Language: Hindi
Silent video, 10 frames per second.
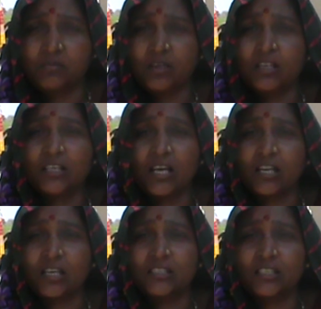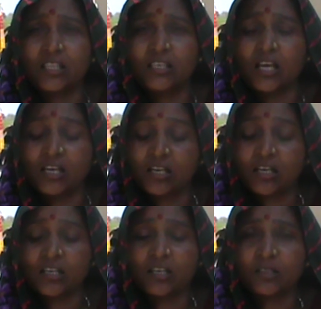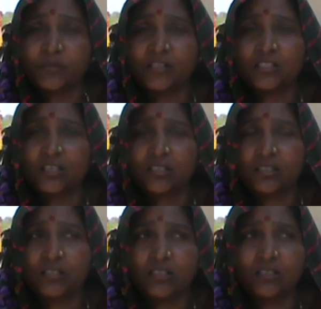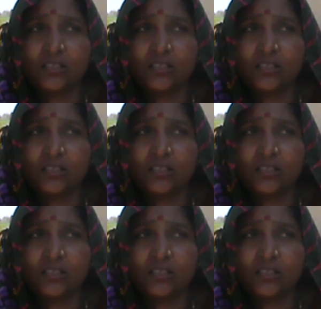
अनिहारे कैसे तैयारी न करी तो परीक्षा कैसे दी